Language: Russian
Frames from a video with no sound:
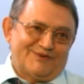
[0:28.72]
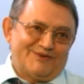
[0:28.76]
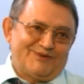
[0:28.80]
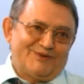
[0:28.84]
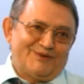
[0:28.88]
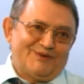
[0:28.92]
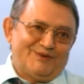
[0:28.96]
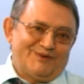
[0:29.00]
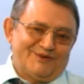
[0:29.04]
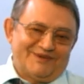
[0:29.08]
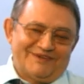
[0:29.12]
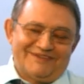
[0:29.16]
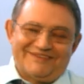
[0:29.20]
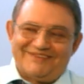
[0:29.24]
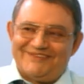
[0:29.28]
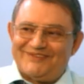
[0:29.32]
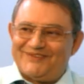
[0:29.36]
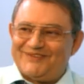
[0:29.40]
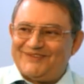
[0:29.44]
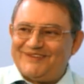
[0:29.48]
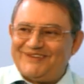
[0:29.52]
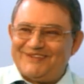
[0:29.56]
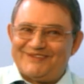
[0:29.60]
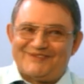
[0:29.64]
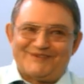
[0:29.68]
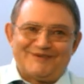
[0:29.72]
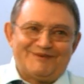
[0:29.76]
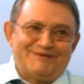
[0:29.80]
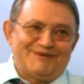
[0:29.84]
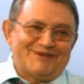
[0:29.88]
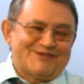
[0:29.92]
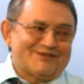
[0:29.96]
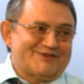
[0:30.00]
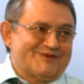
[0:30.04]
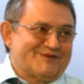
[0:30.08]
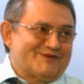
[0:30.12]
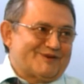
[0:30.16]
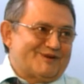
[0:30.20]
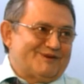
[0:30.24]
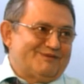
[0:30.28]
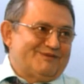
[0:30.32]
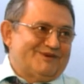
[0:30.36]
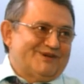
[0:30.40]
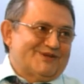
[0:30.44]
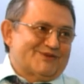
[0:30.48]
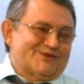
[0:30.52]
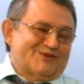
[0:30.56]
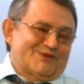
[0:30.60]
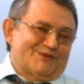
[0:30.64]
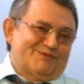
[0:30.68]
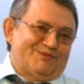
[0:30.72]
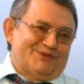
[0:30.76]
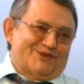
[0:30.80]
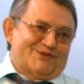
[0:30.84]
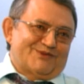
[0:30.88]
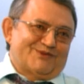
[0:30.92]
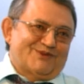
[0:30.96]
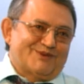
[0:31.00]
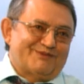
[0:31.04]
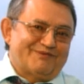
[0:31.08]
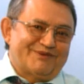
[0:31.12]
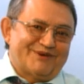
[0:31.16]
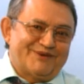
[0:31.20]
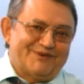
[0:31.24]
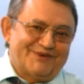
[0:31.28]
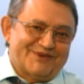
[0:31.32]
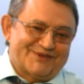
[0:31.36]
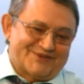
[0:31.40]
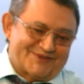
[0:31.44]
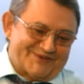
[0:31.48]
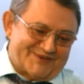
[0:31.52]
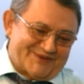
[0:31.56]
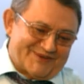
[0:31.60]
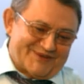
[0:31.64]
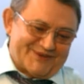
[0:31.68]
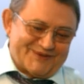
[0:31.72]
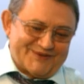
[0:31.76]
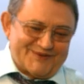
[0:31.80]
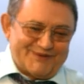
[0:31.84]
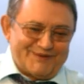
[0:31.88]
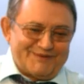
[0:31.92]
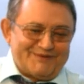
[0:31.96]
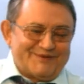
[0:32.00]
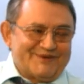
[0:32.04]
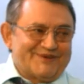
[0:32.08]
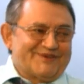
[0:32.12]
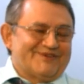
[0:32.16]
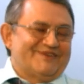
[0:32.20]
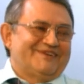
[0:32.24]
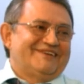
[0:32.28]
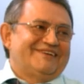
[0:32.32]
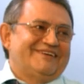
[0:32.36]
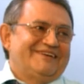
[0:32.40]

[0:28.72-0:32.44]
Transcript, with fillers: новое средство массовой информации, это можно только приветствовать, я думаю.